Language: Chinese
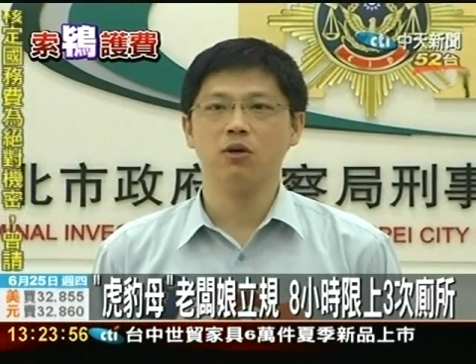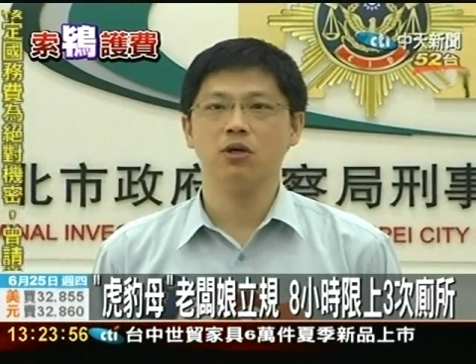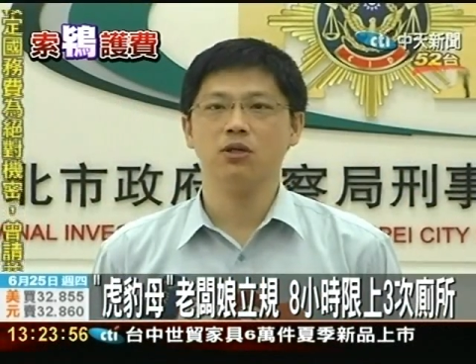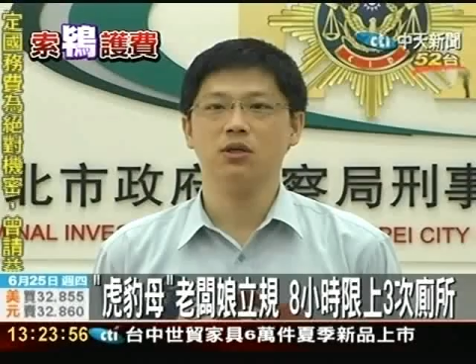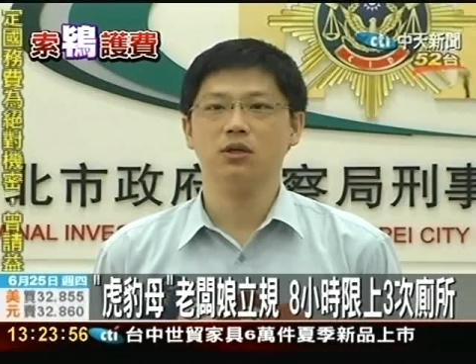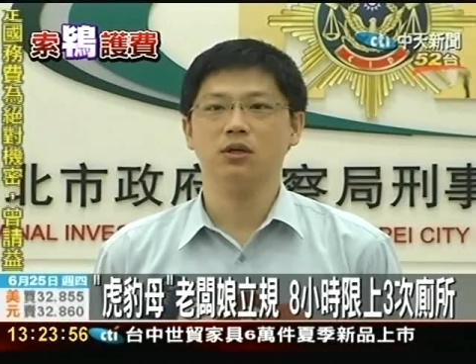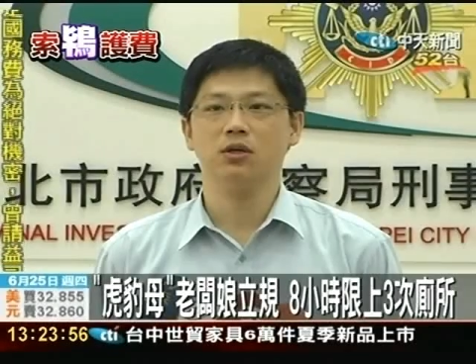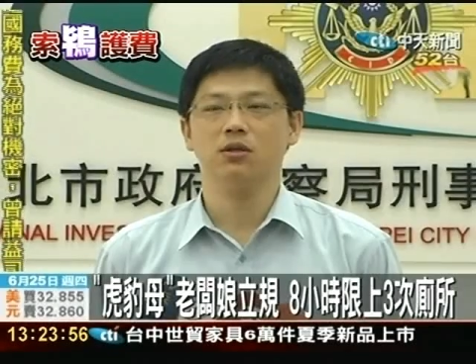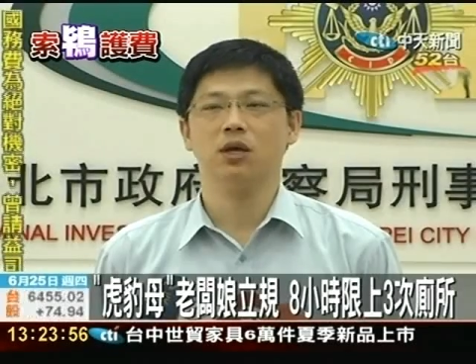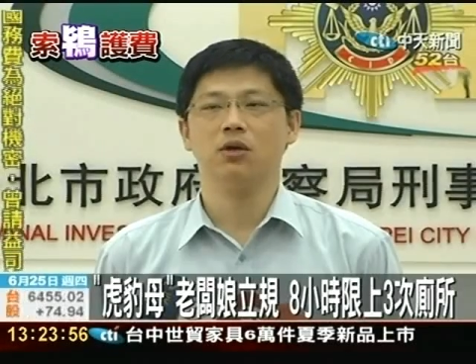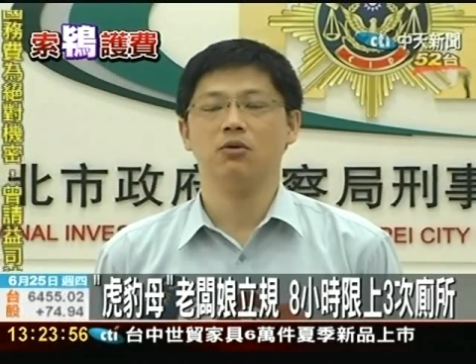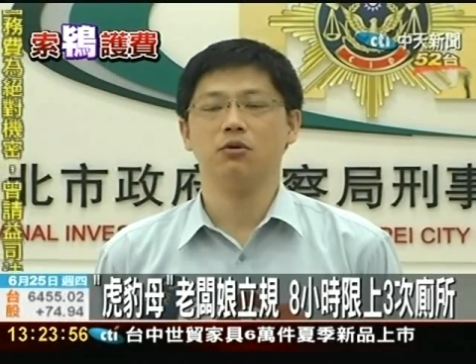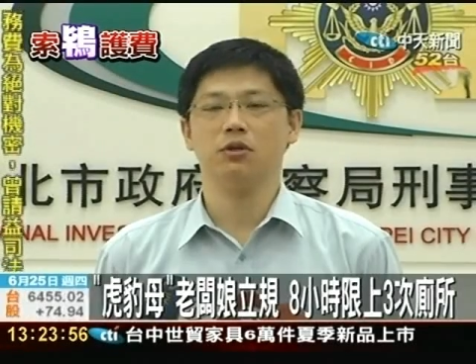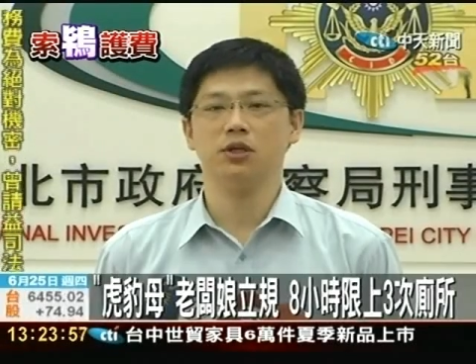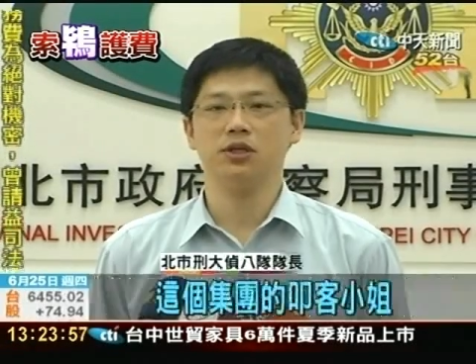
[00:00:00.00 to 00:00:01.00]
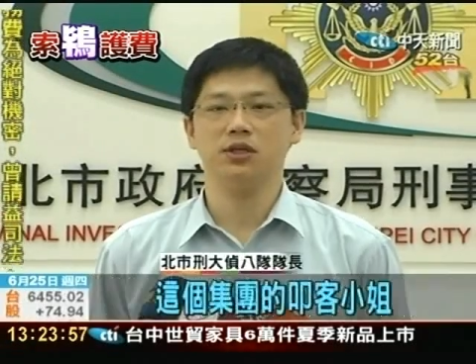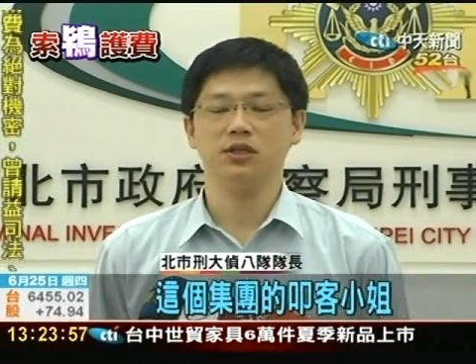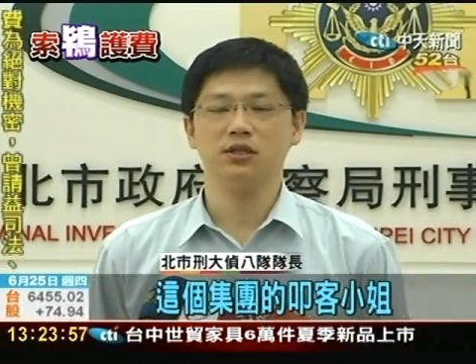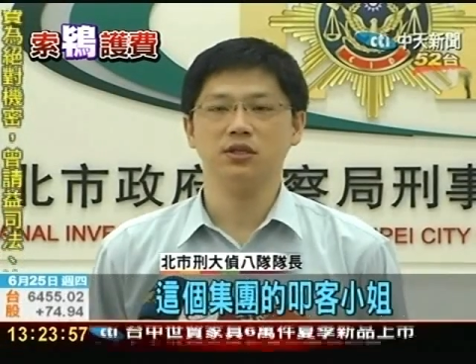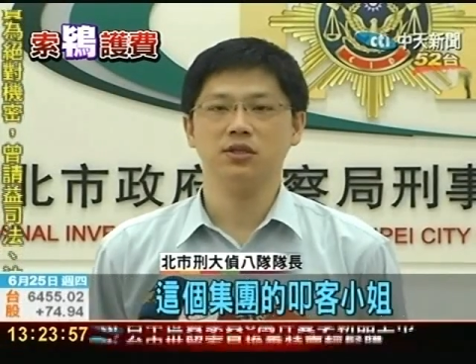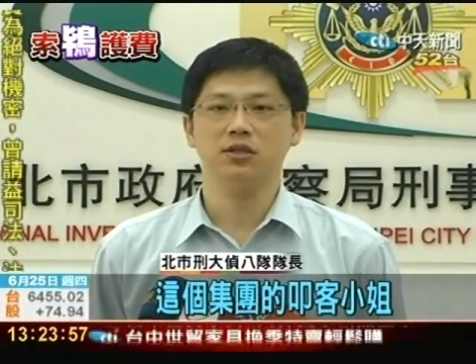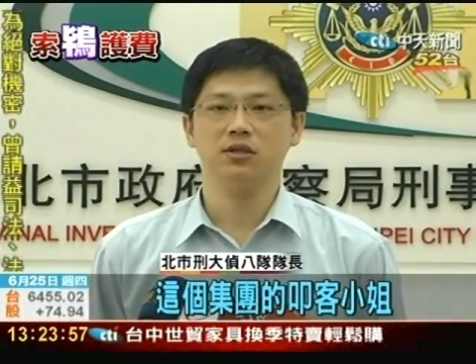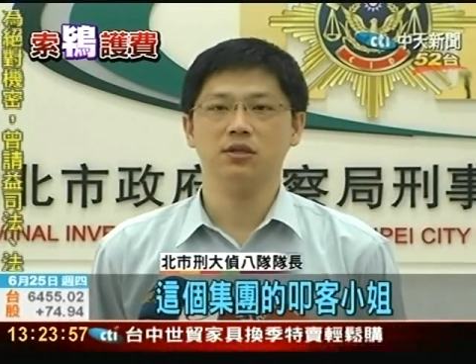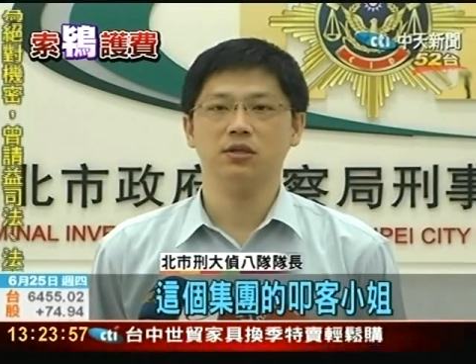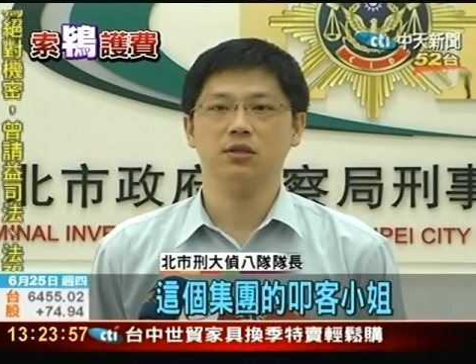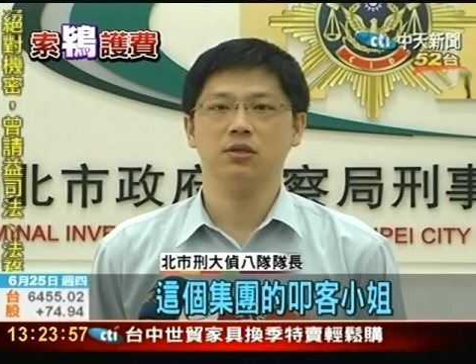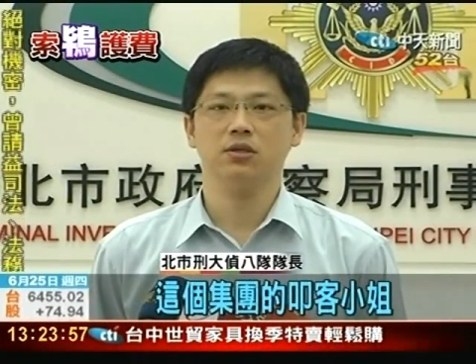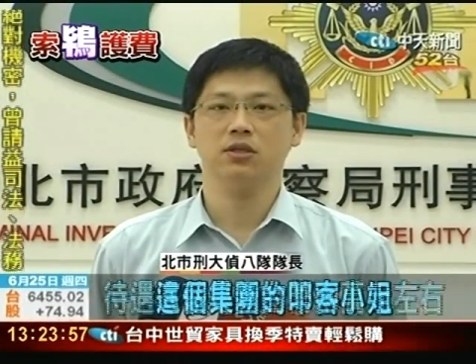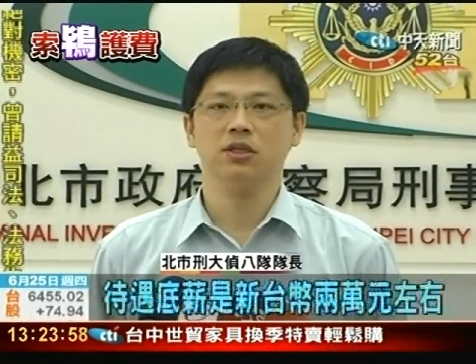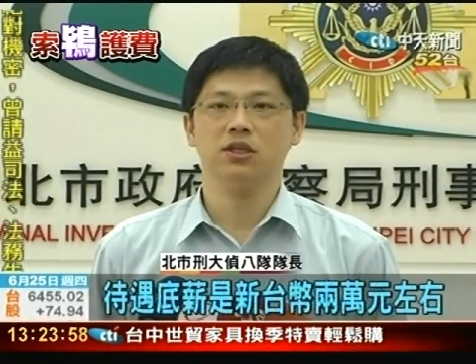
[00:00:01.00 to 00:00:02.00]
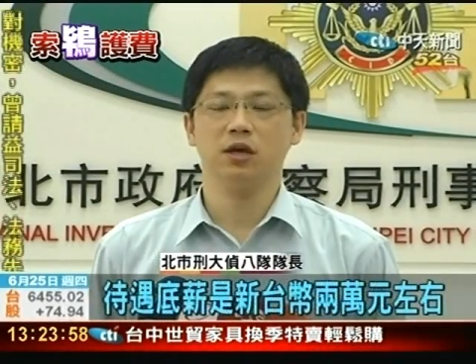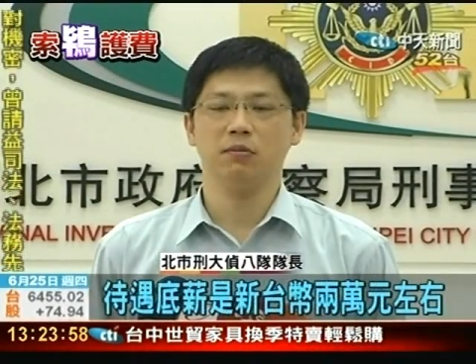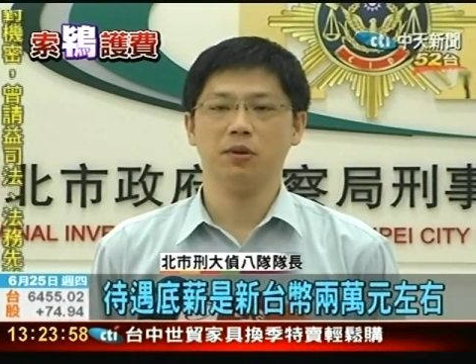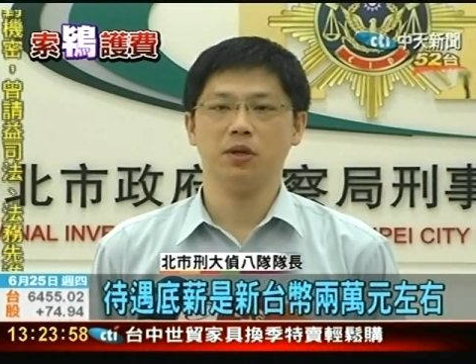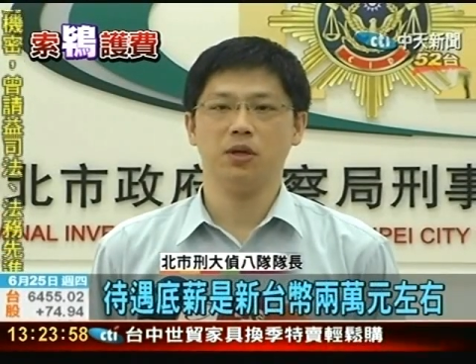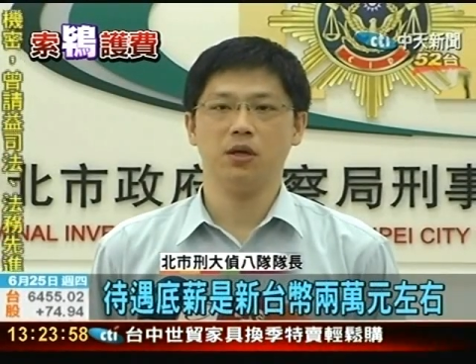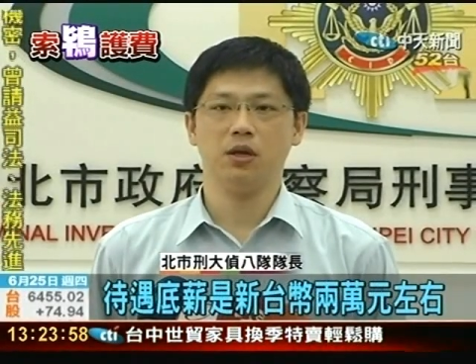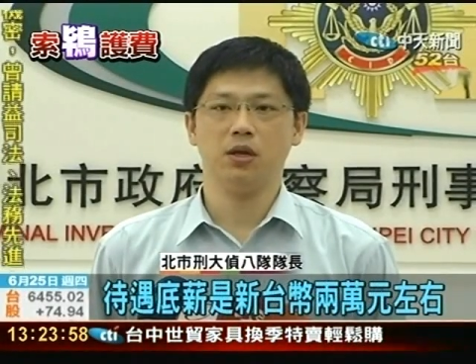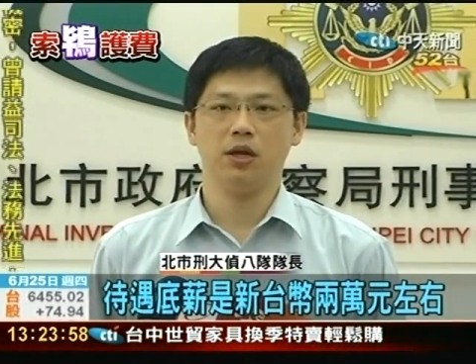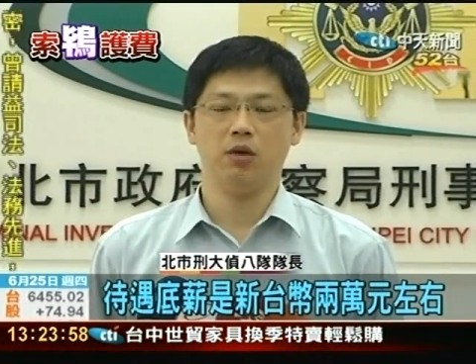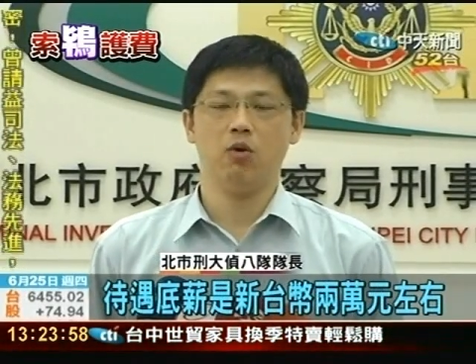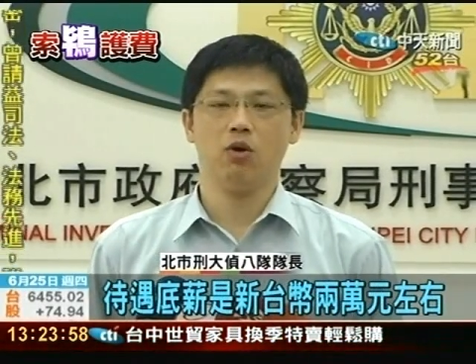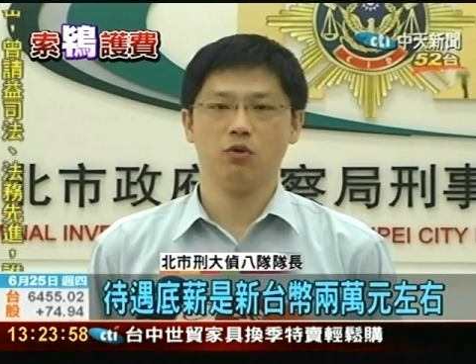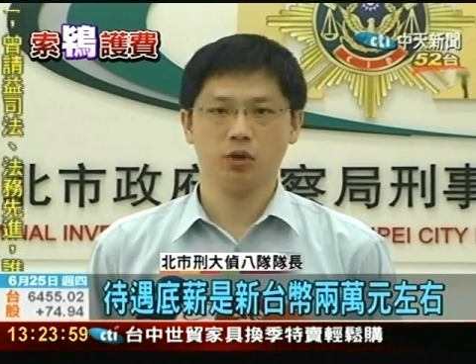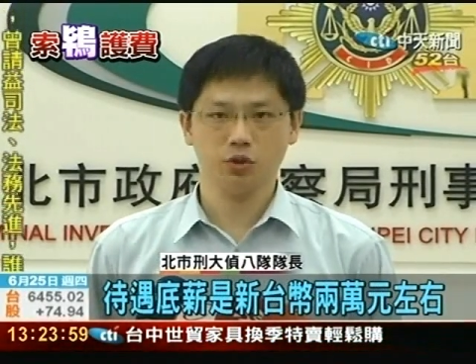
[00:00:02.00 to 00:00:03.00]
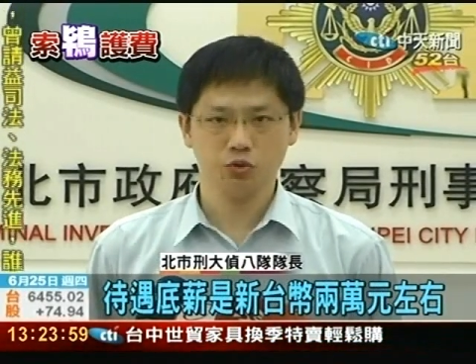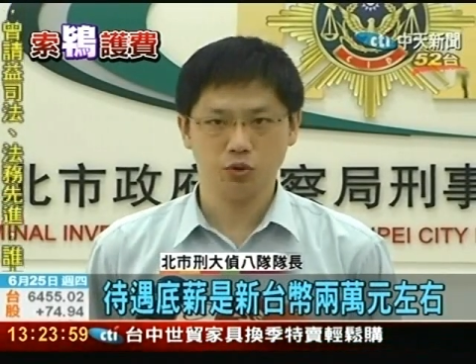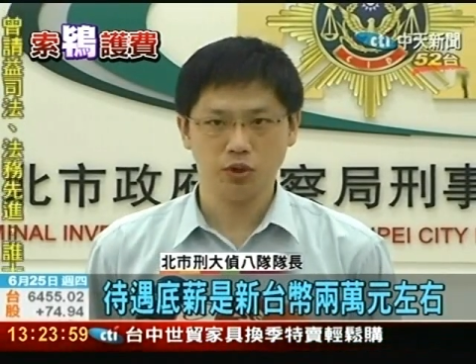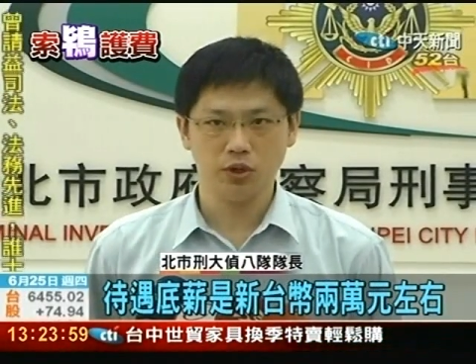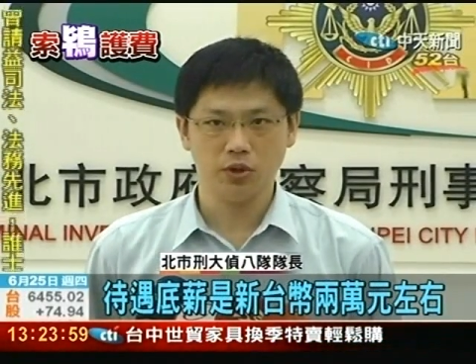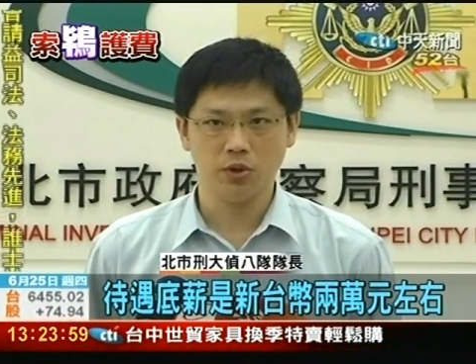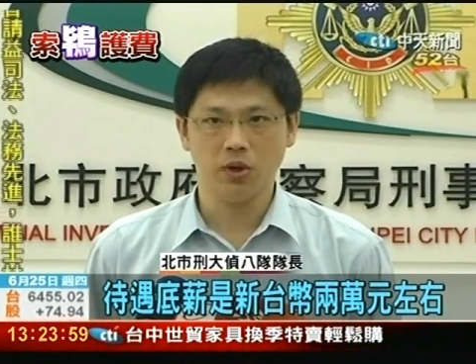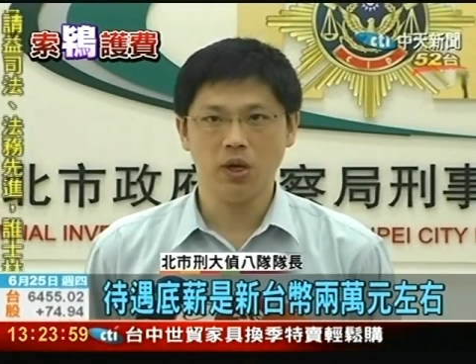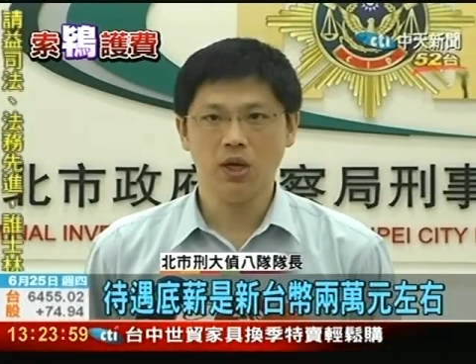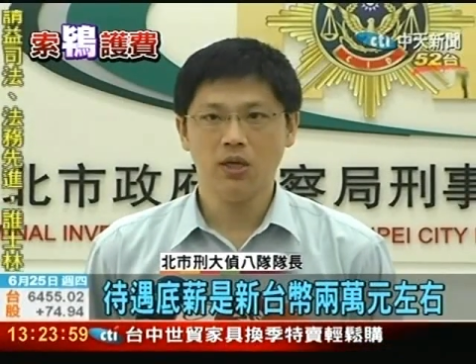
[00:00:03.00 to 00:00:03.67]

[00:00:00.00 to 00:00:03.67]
客的待遇底薪是新台币两万元左右，